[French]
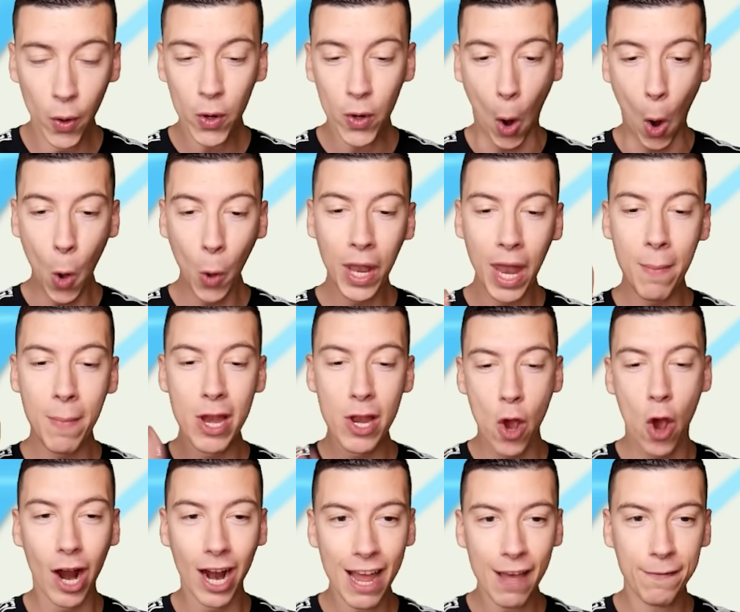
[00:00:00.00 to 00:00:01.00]
Donc, on
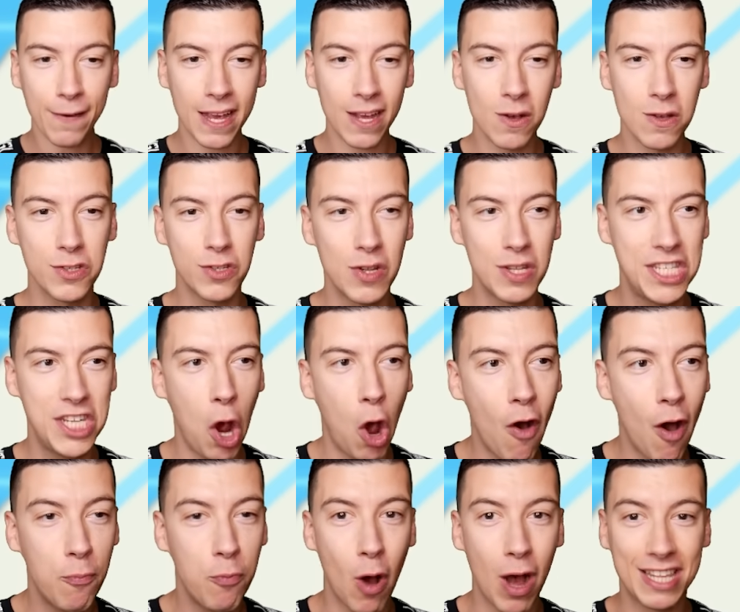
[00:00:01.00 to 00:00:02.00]
améliore la fréquence de tir, on
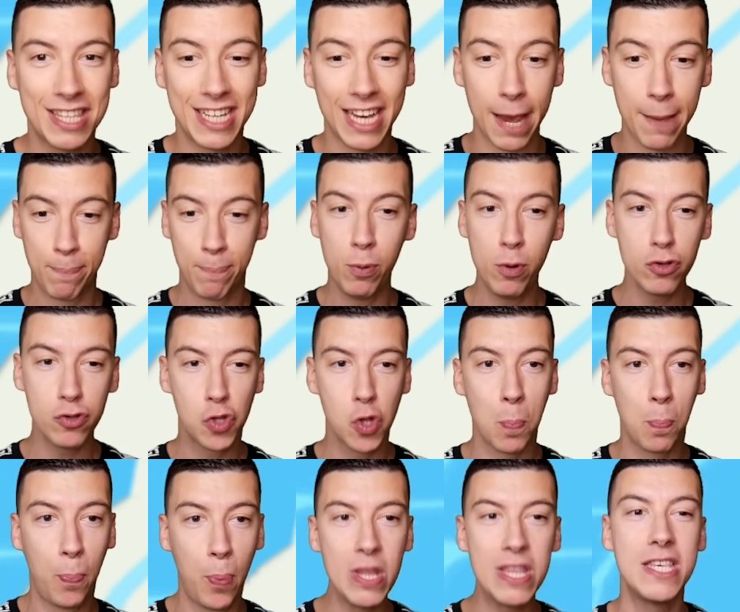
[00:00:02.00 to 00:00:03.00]
va pouvoir tirer plus de
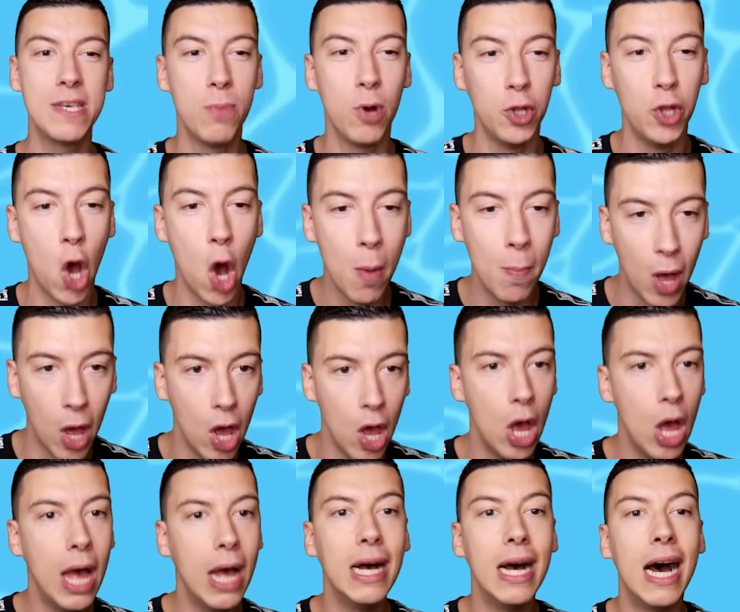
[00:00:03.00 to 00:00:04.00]
petits bonhommes
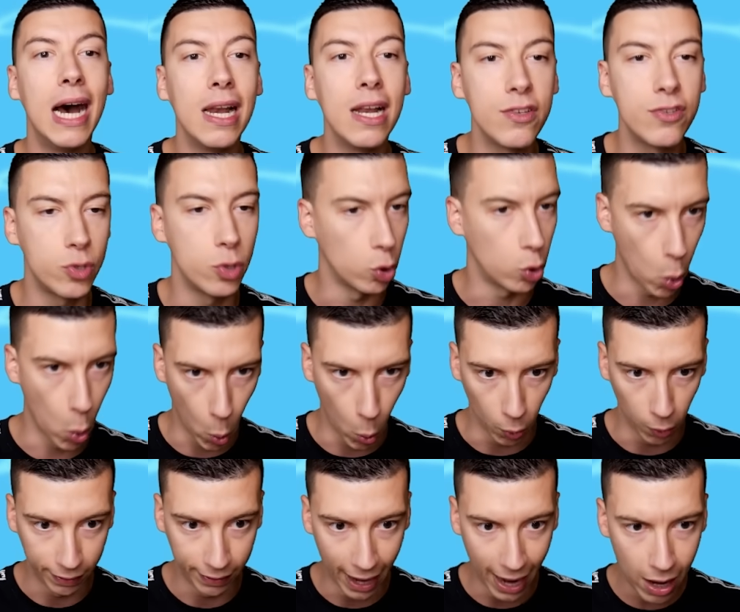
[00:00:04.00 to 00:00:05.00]
à la seconde.
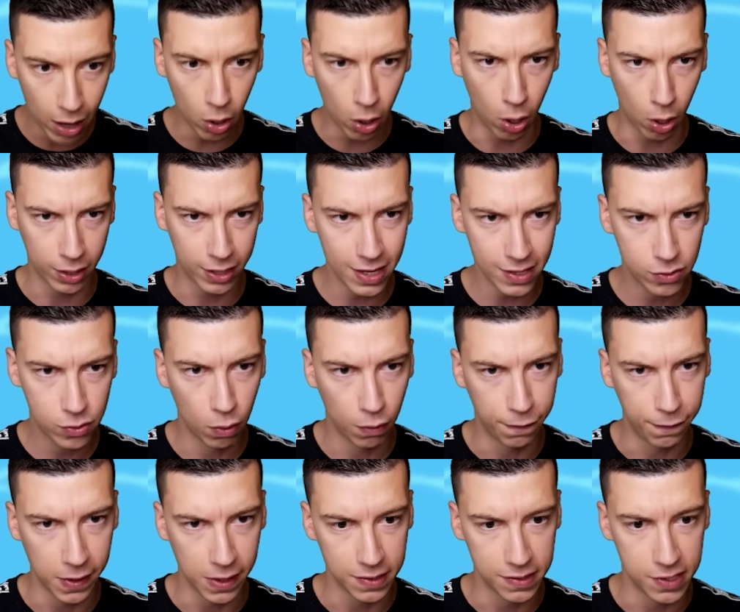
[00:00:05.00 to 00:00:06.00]
Alors, qu'est-ce qu'on
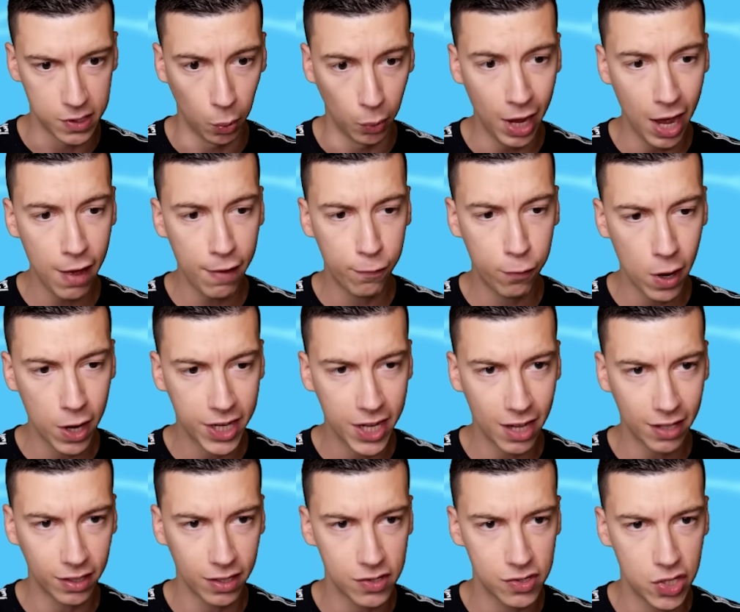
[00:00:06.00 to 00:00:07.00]
fait ici On a un
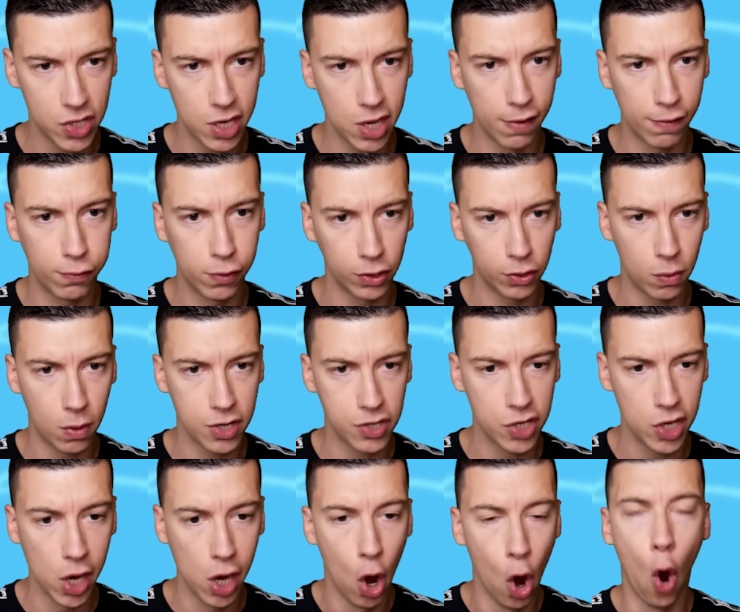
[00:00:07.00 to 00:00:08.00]
x4 ici, un x3
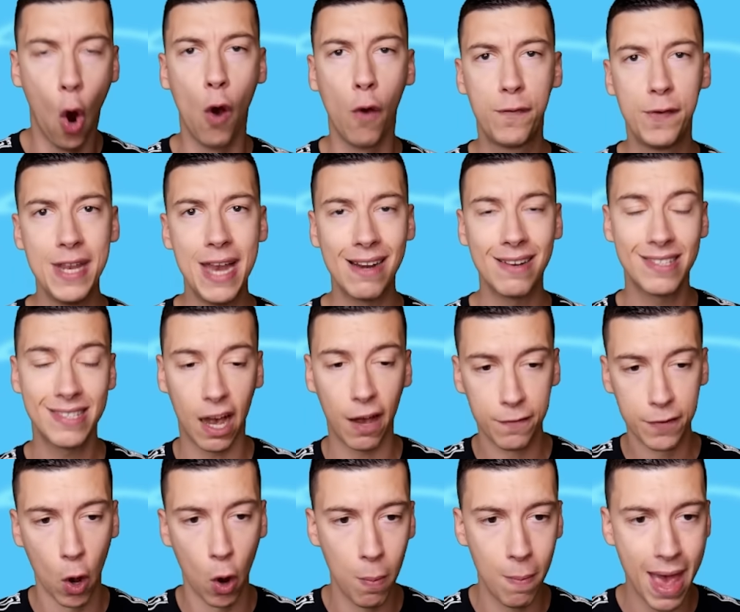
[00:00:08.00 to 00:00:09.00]
ici. Au final, ça
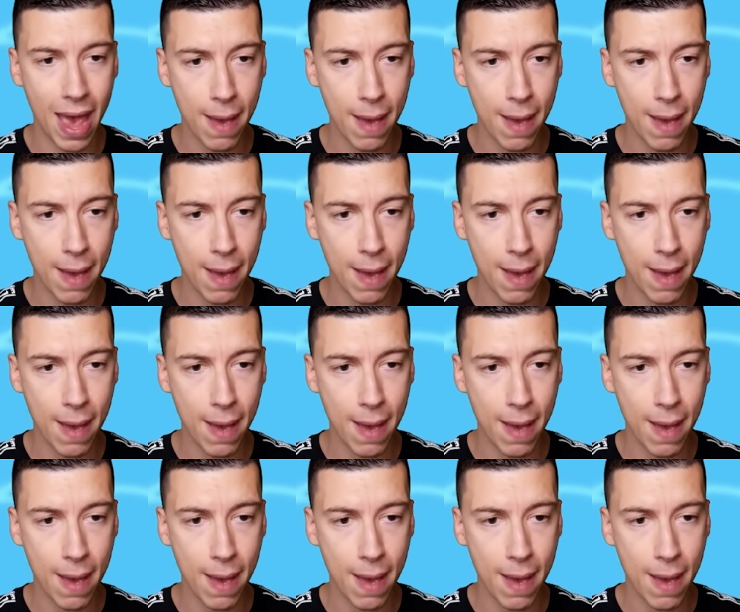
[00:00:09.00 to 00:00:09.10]
revient au